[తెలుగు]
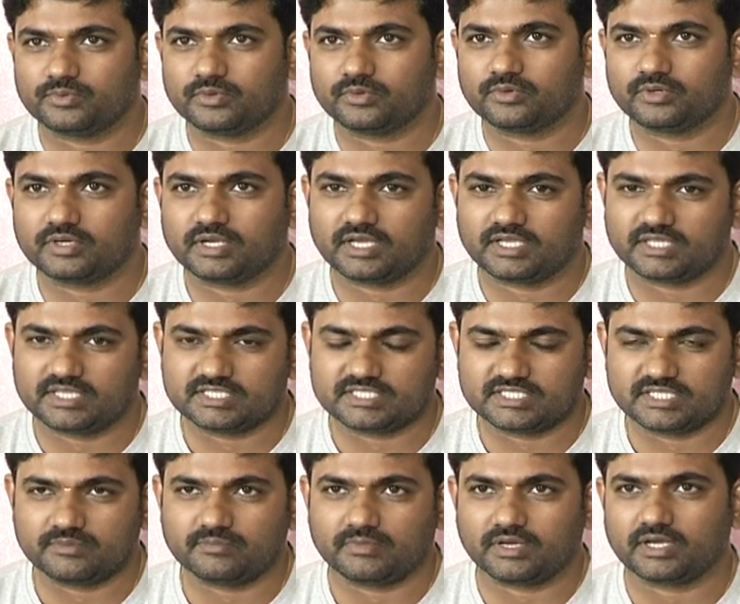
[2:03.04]
ప్యూర్గా ఈ
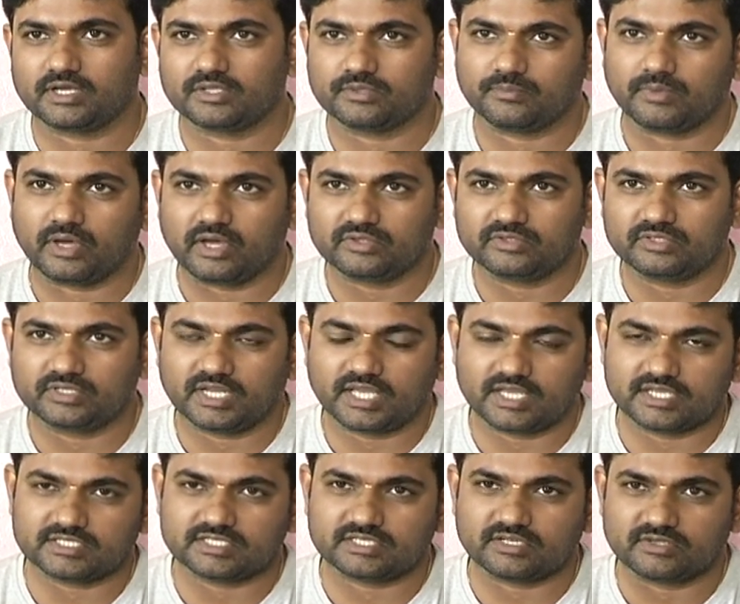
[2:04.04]
సినిమా కాదు మారుతి
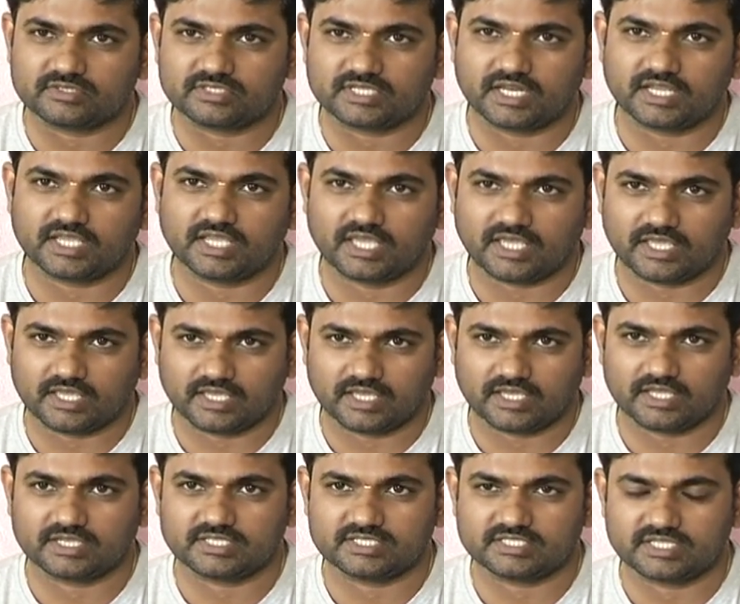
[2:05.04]
ట్యాక్సీలో జరిగే
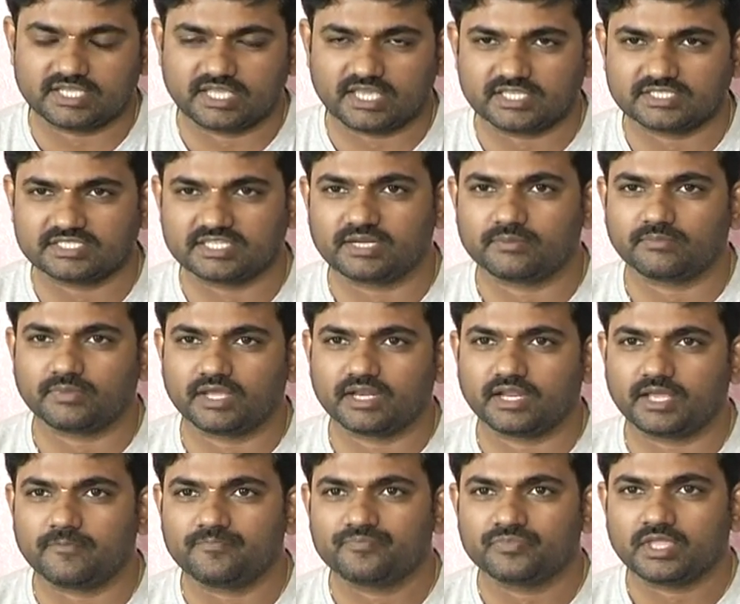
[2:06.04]
ఇక నుంచి ఏ సినిమా
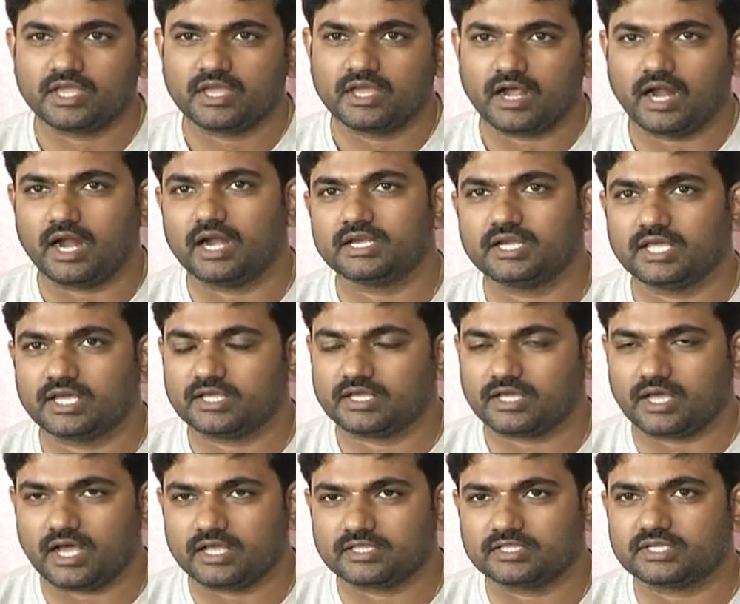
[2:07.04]
అయినా ఆ డ
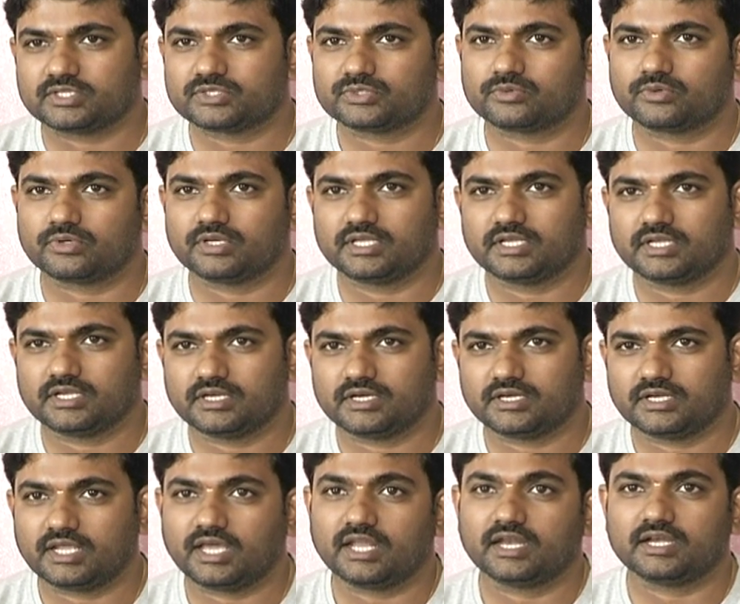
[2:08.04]
ఆ దర్శకుడి
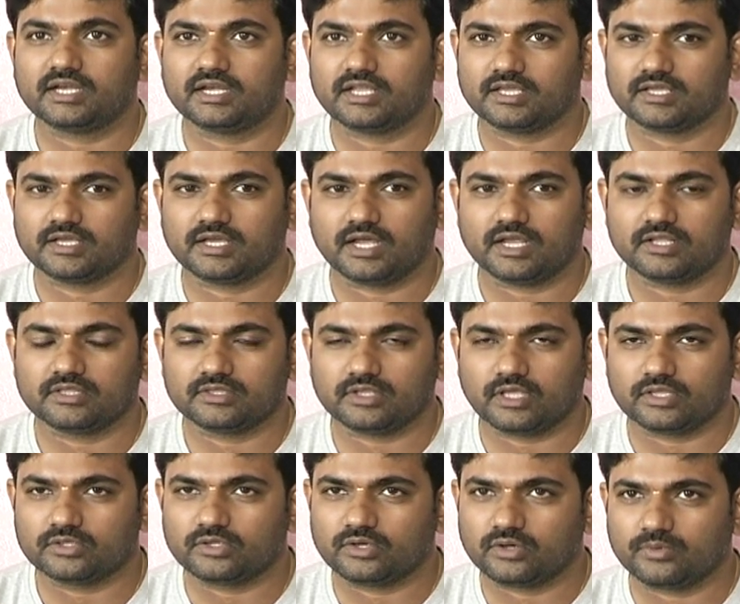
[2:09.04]
టాలెంటే
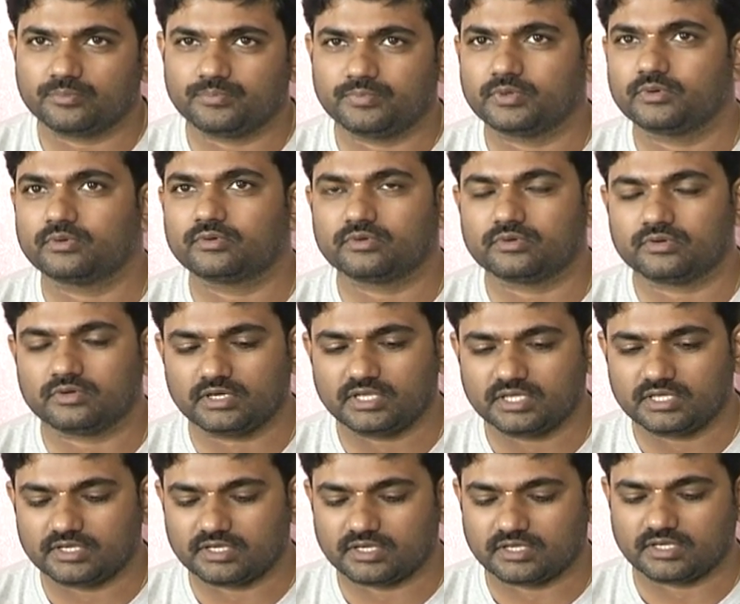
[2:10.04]
అందులో
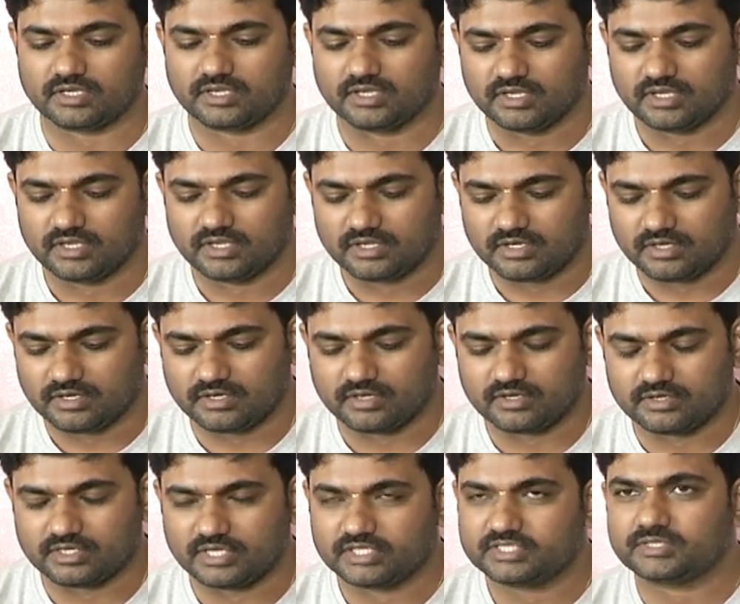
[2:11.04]
ప్యూర్లీ
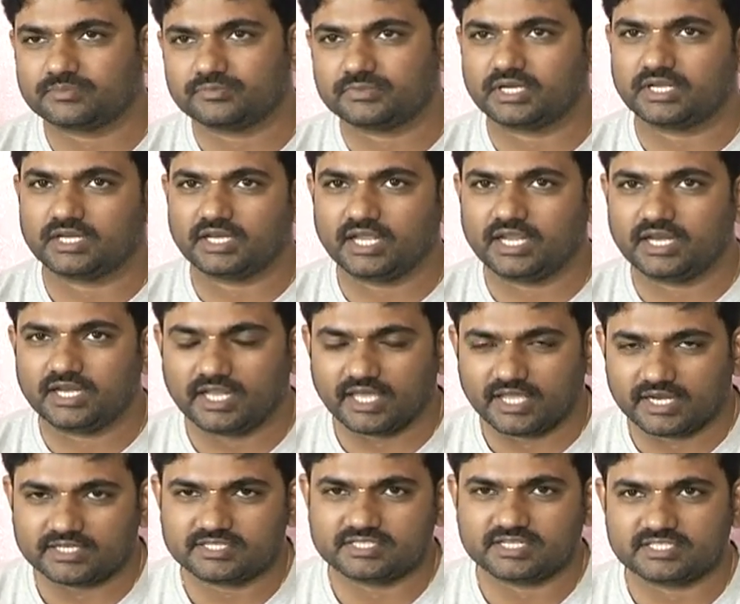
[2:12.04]
నేను చెప్తున్నాను నేను
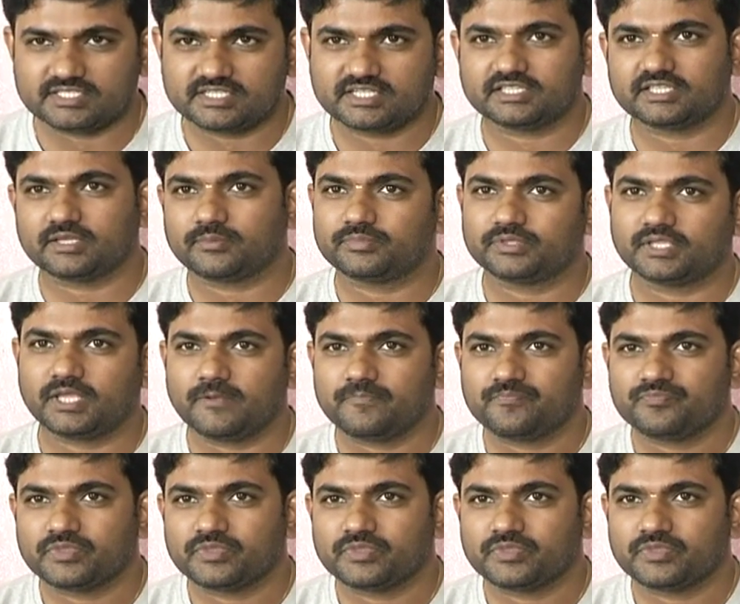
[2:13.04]
డైరెక్ట్ చేసినవి తప్పితే